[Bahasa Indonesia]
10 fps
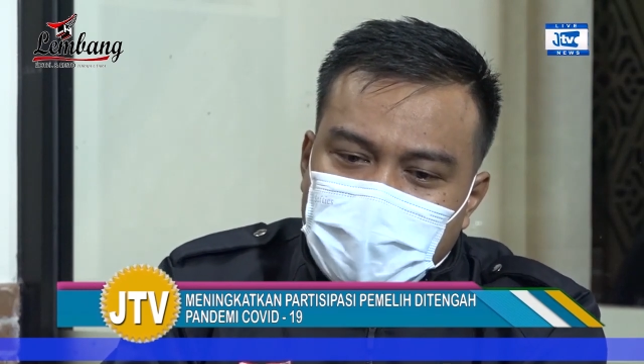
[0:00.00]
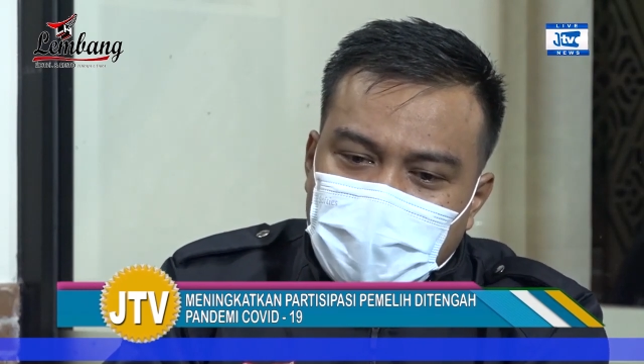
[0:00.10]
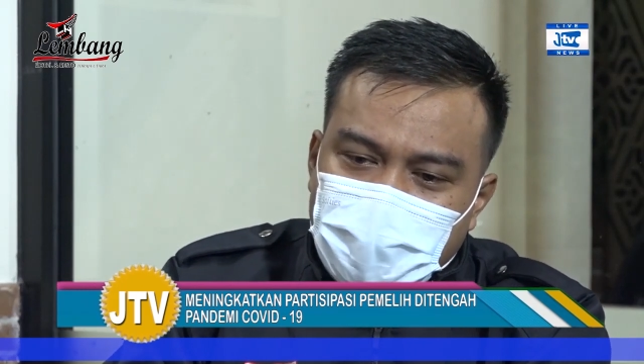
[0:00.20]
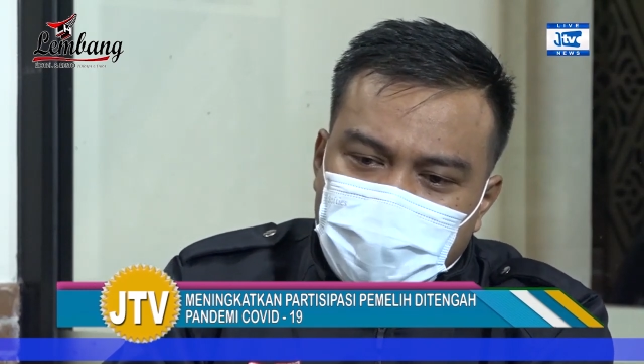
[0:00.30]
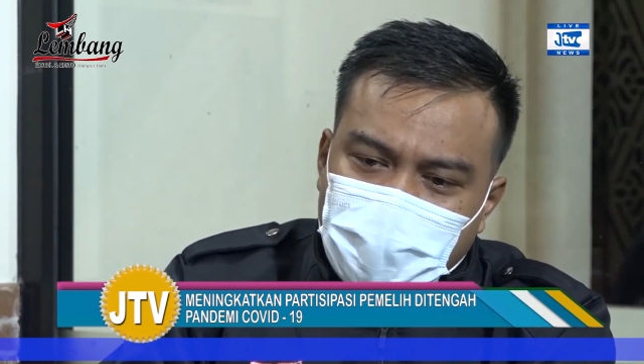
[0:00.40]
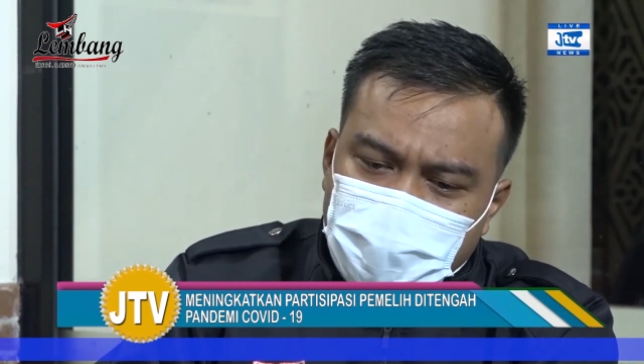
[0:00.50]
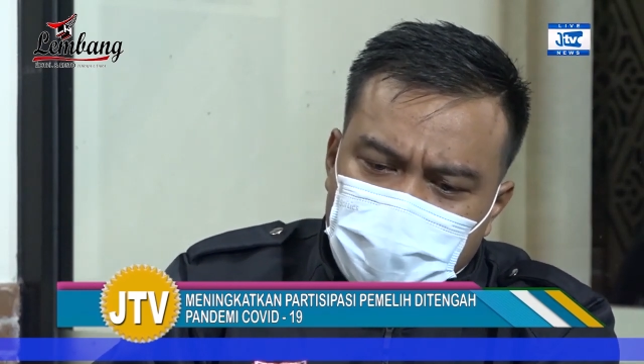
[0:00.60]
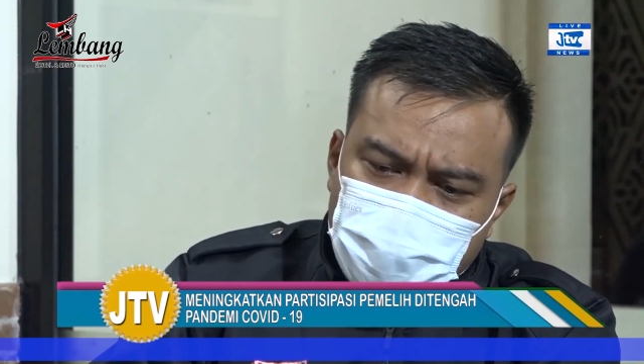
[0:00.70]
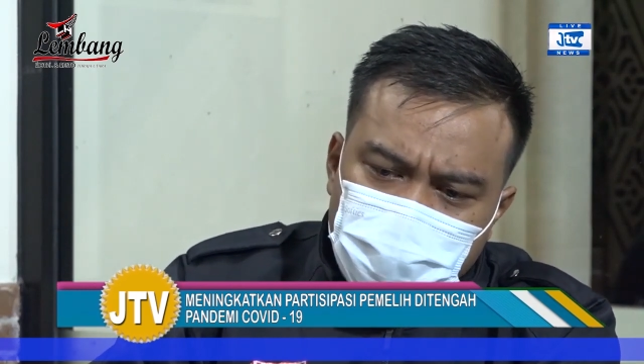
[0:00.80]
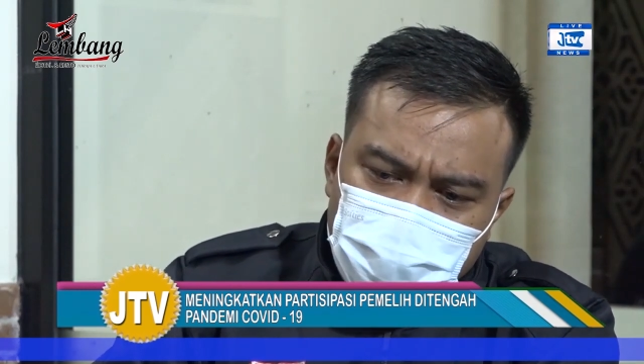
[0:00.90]
dan itu
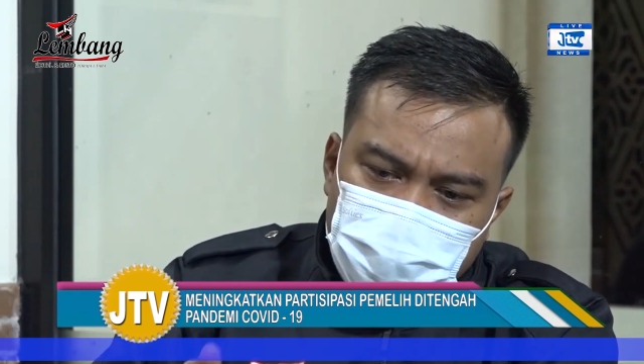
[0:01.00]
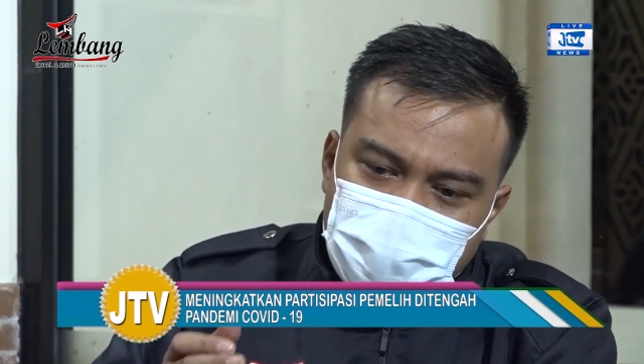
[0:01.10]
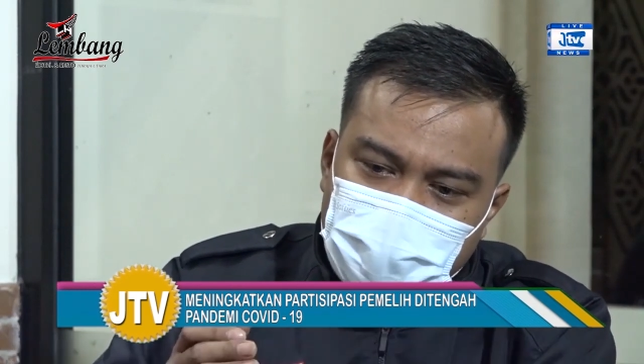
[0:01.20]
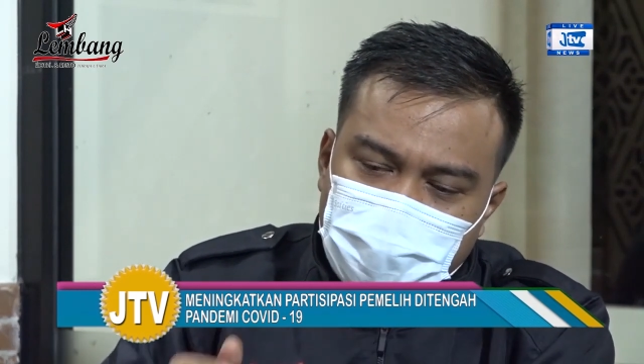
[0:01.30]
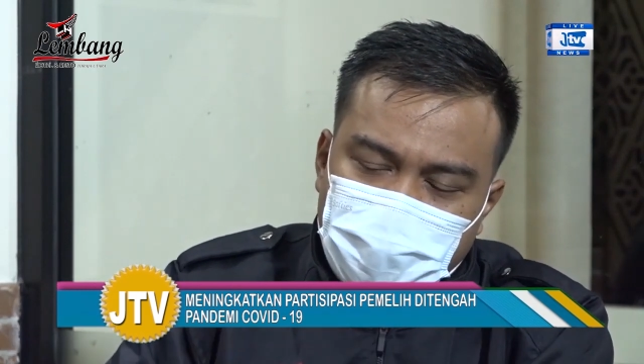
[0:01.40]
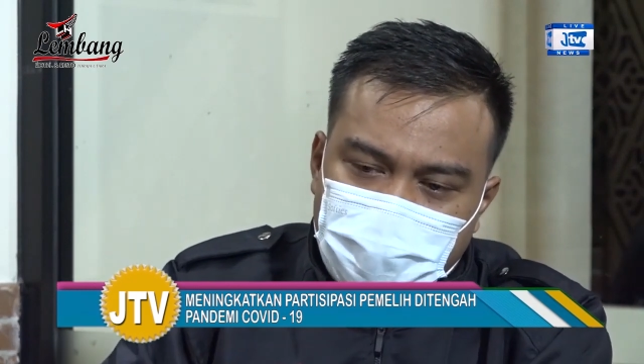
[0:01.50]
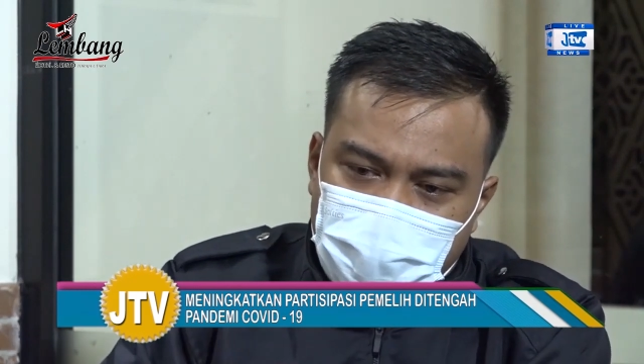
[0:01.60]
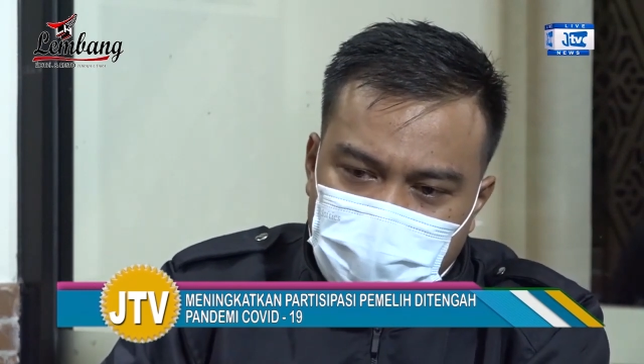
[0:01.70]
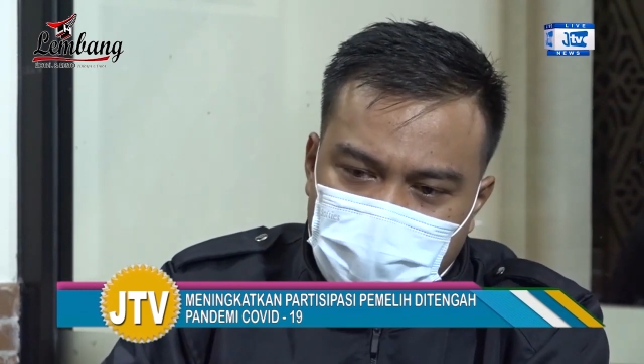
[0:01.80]
kami turun bersama PPK,